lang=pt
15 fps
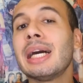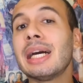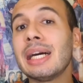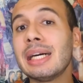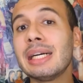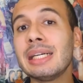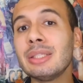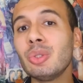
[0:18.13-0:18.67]

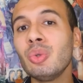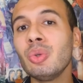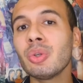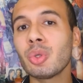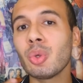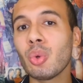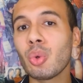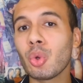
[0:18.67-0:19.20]
ano
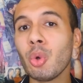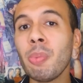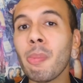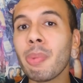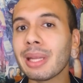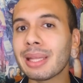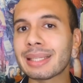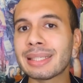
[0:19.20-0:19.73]
que o grupo
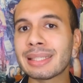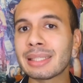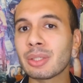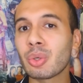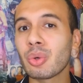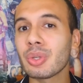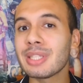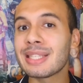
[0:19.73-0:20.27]

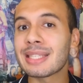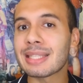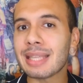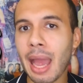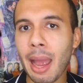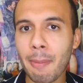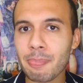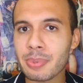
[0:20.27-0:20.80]
britânico
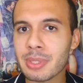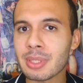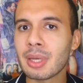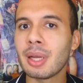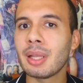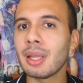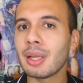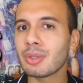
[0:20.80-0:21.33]
Steps
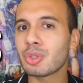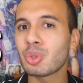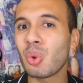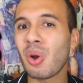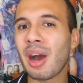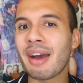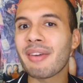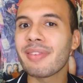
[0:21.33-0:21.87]

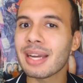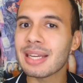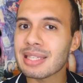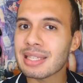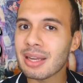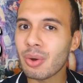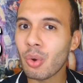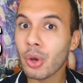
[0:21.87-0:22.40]
lançou a
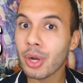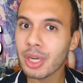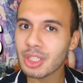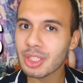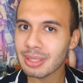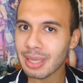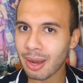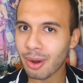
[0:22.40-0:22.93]
versão
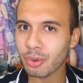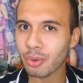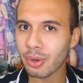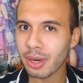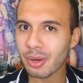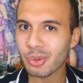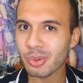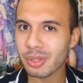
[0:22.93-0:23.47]
original no
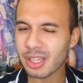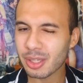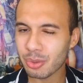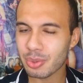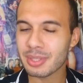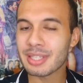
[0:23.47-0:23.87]
Reino Unido.